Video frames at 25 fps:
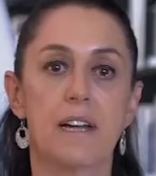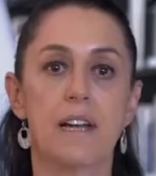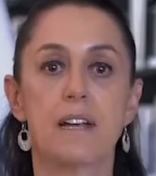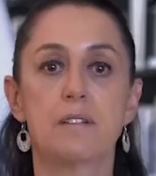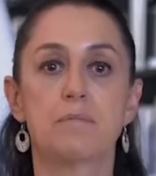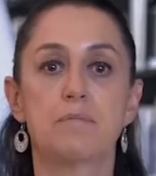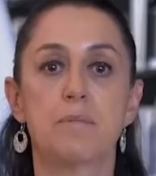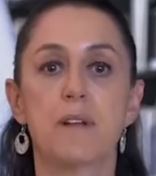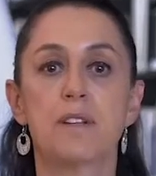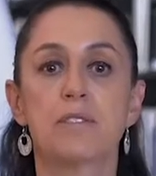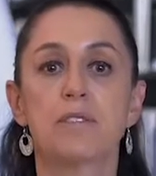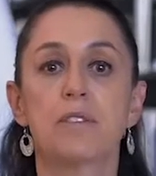
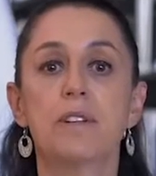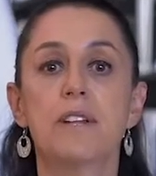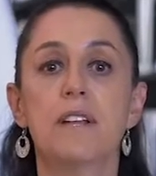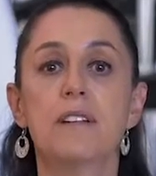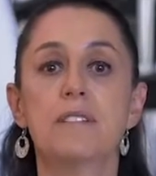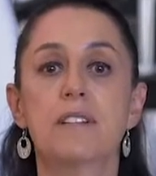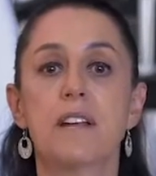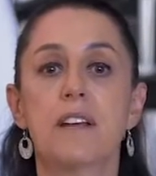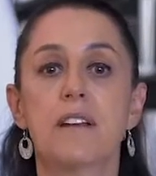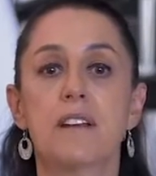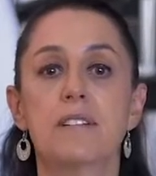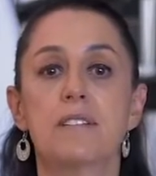Las
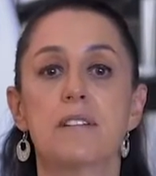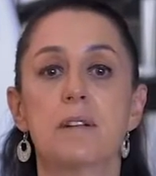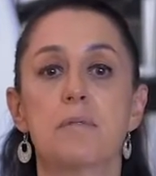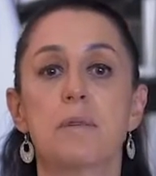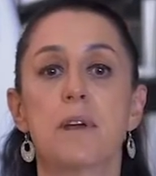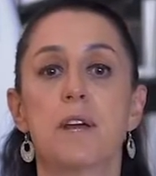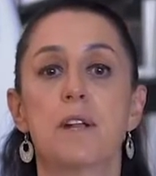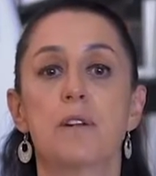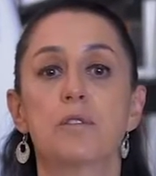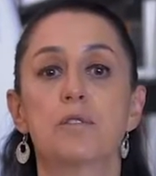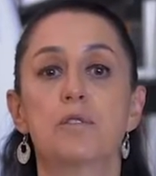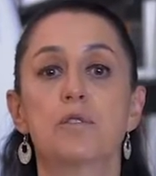personas que
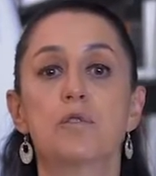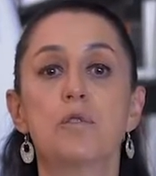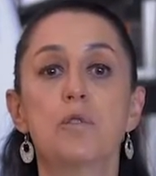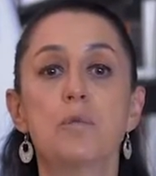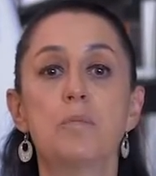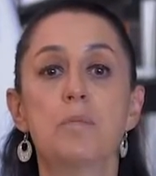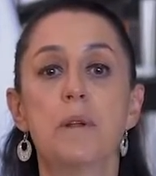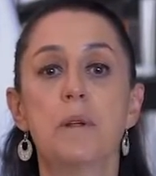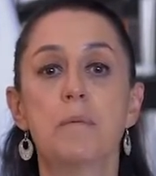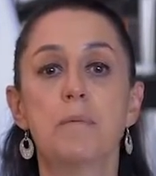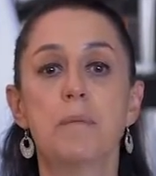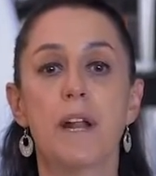recibieron
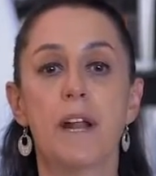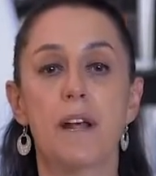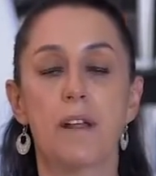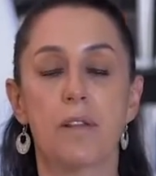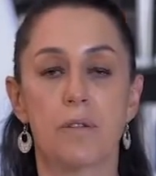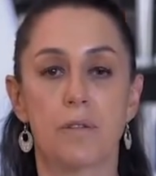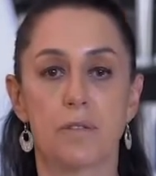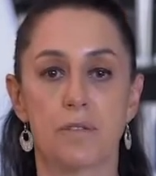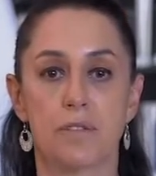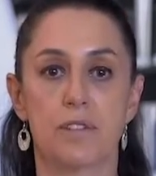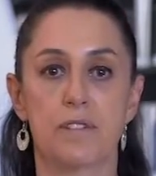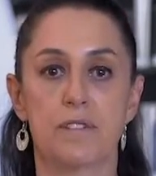su primera
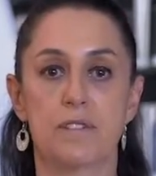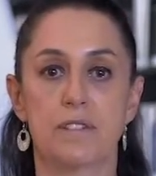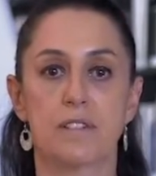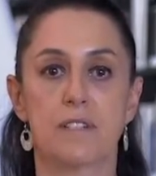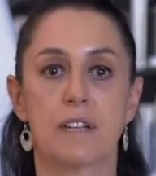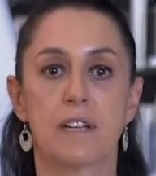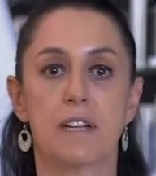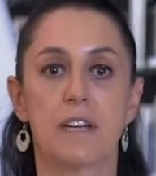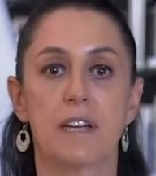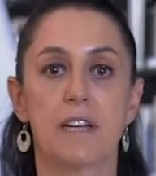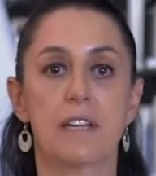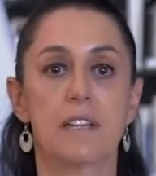dosis
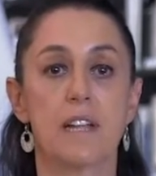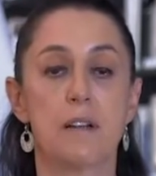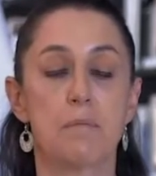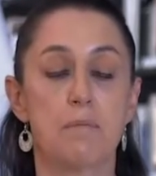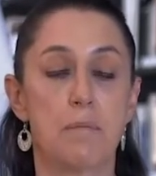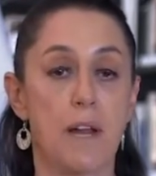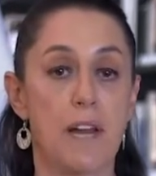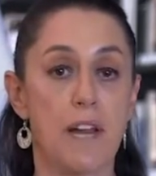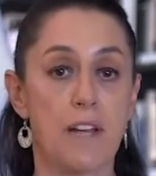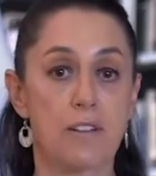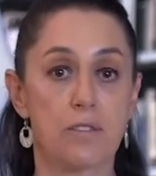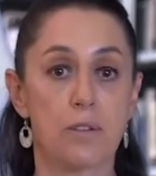en el
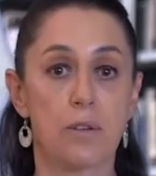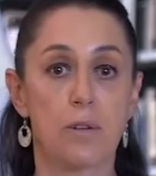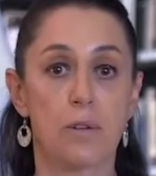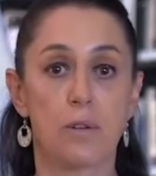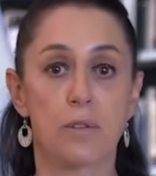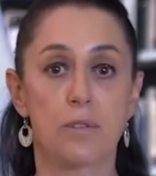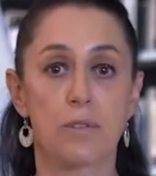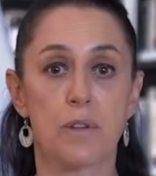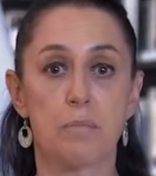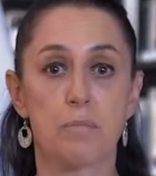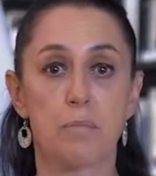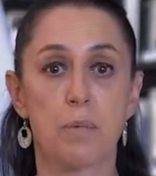Palacio de
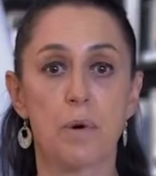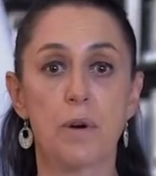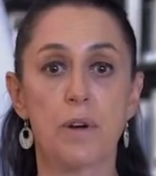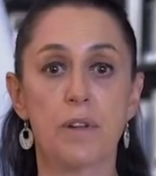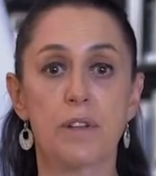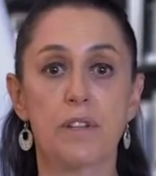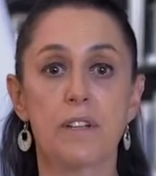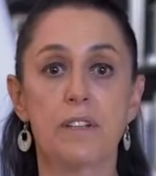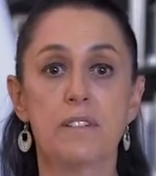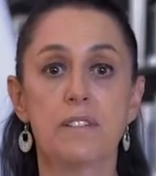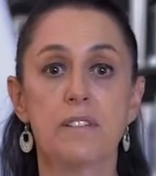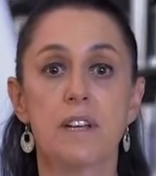los
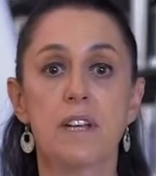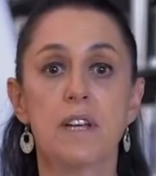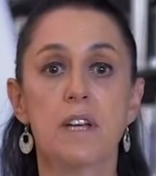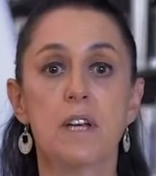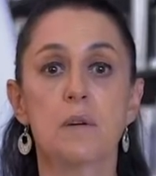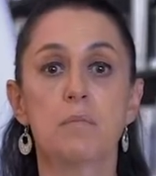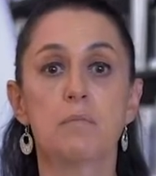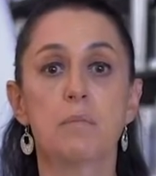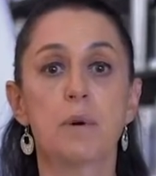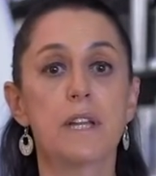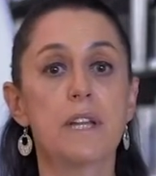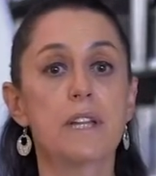Deportes
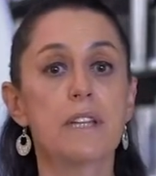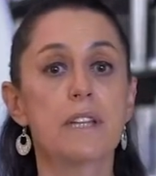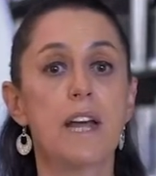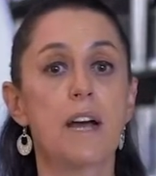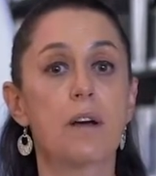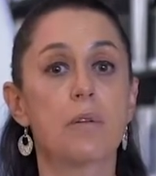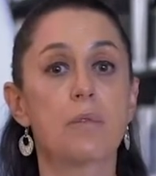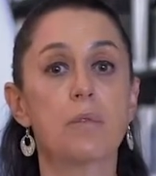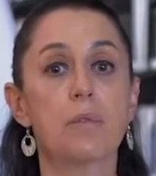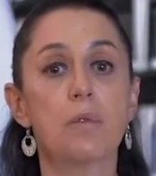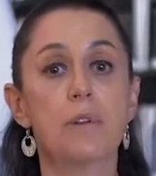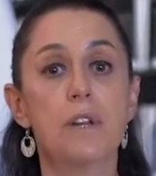pueden
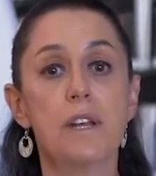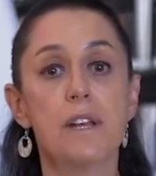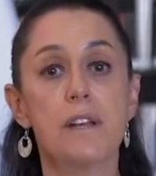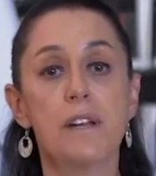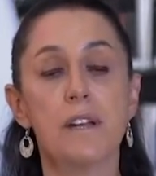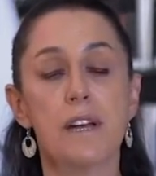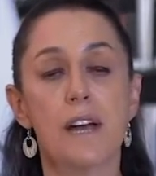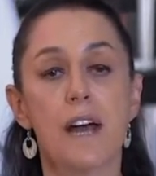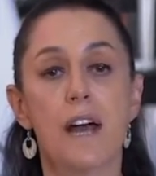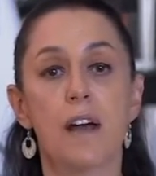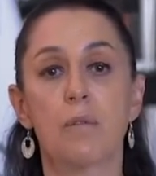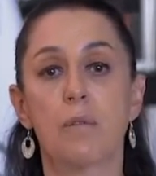
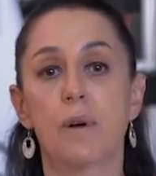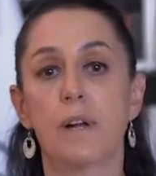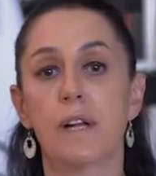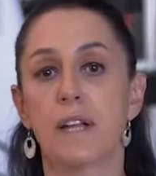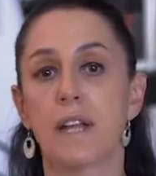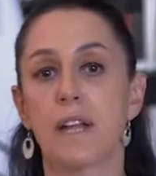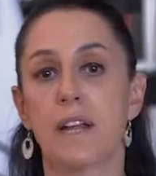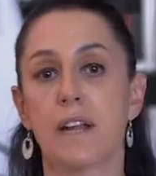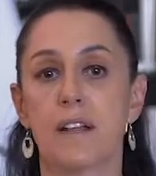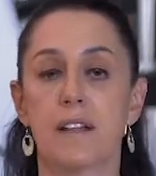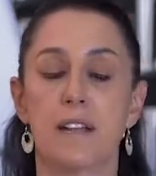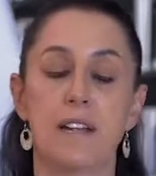acudir a
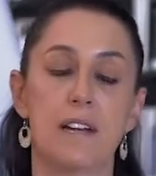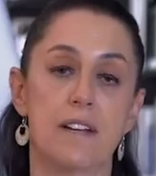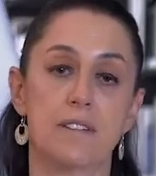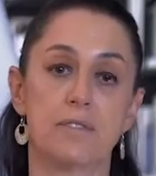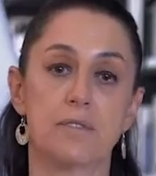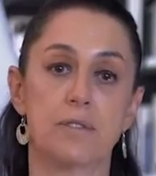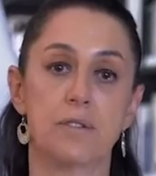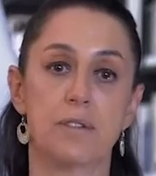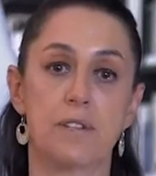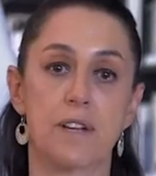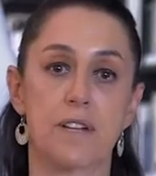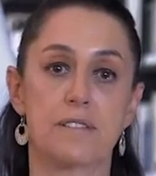cualquiera de
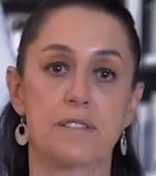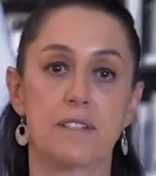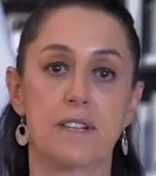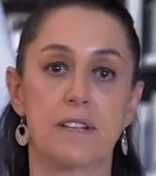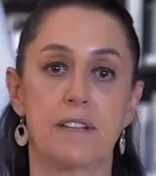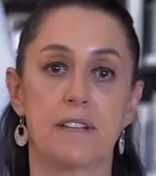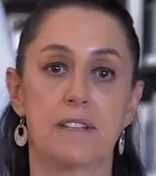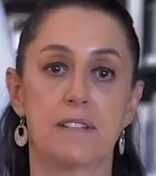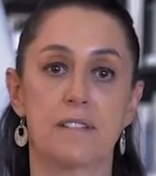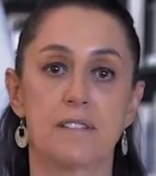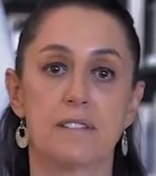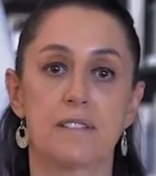las otras
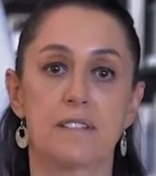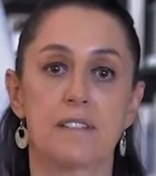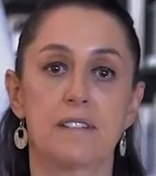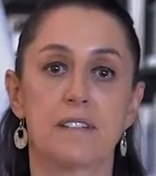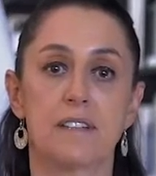sedes.